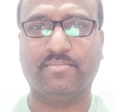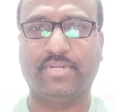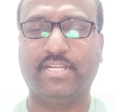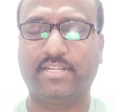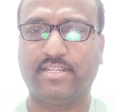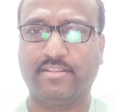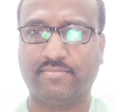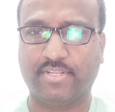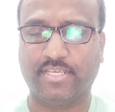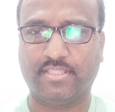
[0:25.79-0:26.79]
ఇమీడియట్గా
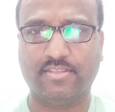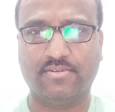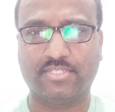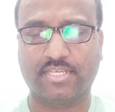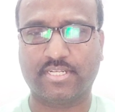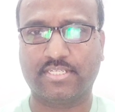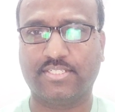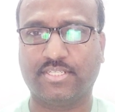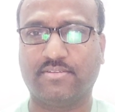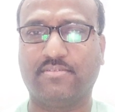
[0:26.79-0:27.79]
నిఫ్టీ అయితే ఈరోజు
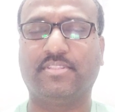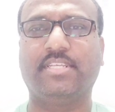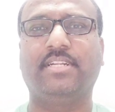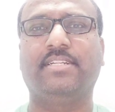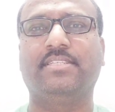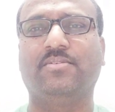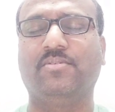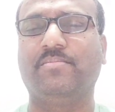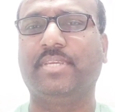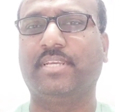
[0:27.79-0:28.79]
కరెక్షన్ జరుగుతుంది లెటర్స్
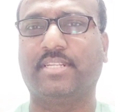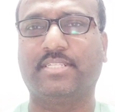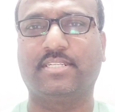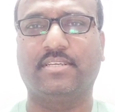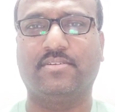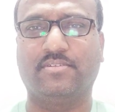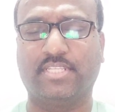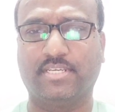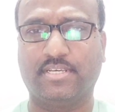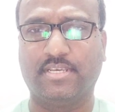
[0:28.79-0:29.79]
హోప్ ఈ కరెక్షన్ ఇంకా
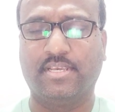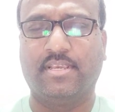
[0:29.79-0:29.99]
కొద్దిగా